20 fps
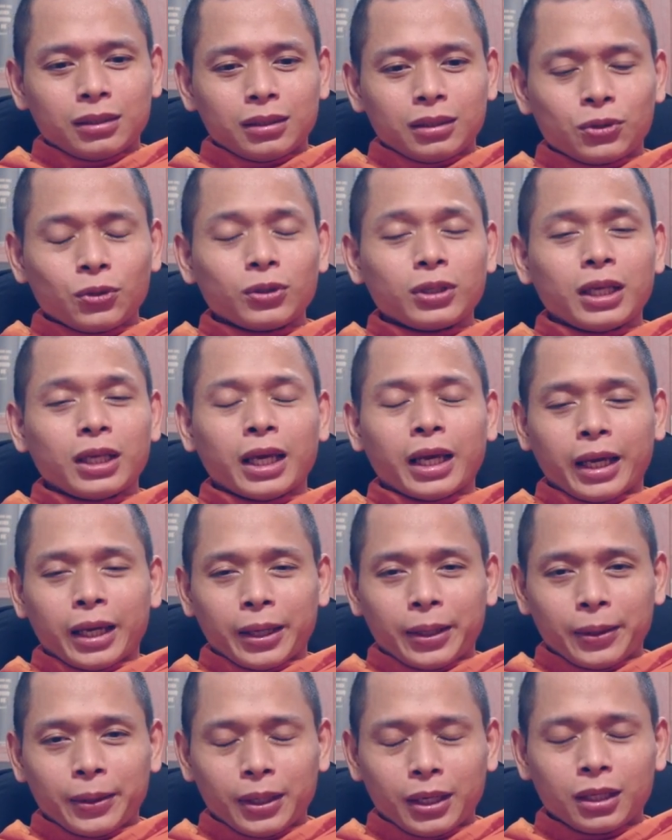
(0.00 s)
xuất gia
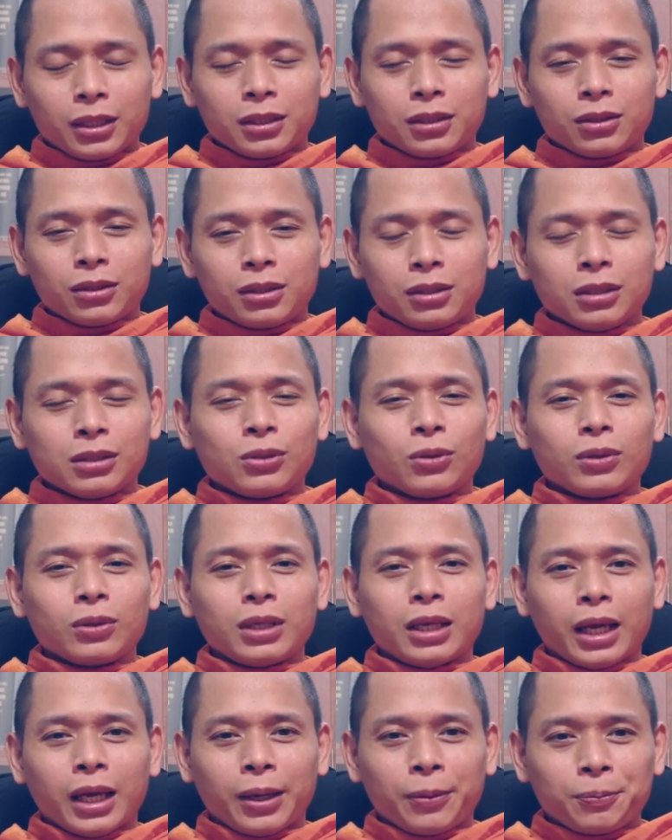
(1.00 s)
à, chưa xuất
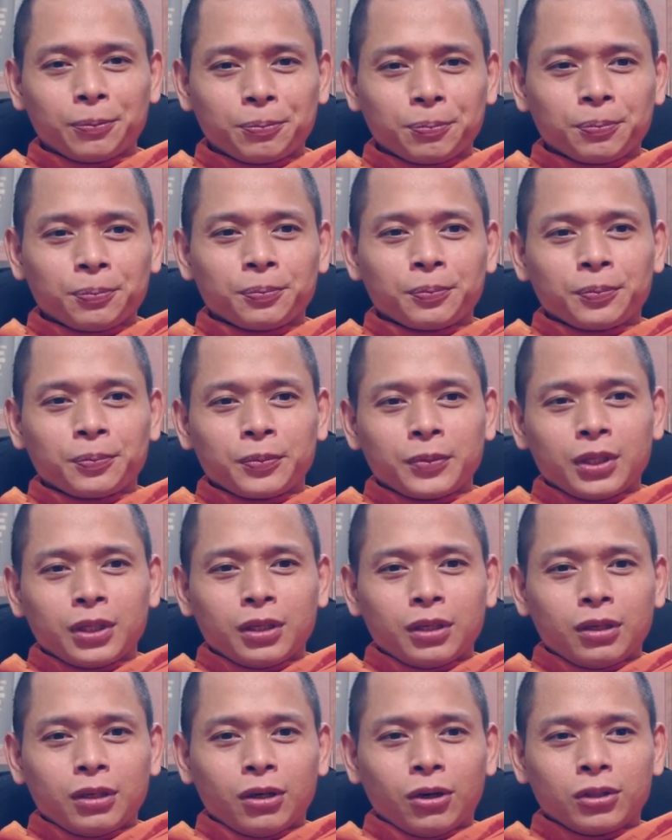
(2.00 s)
gia
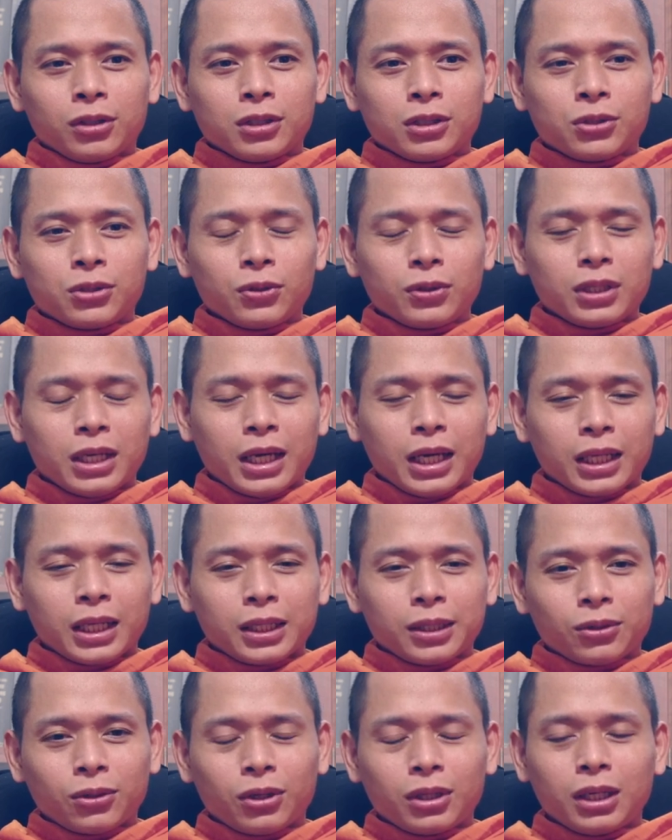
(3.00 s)
hồi chưa xuất gia đó
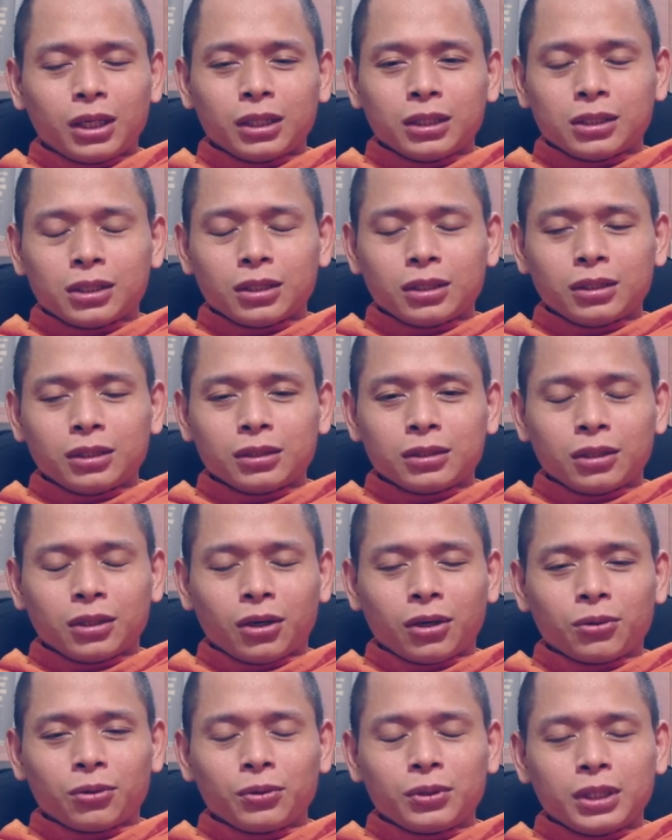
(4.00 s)
có lần sư, sư
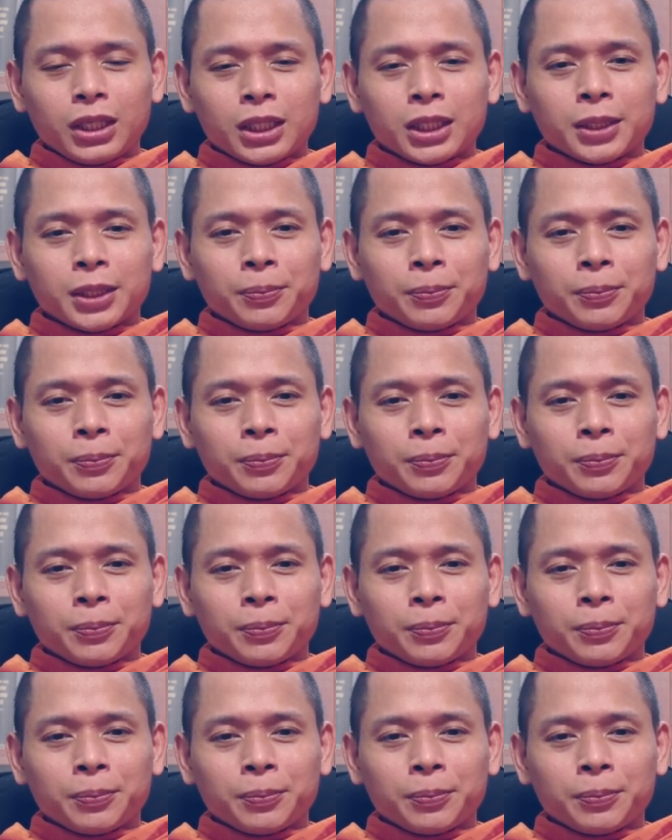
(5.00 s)
nói quý vị nè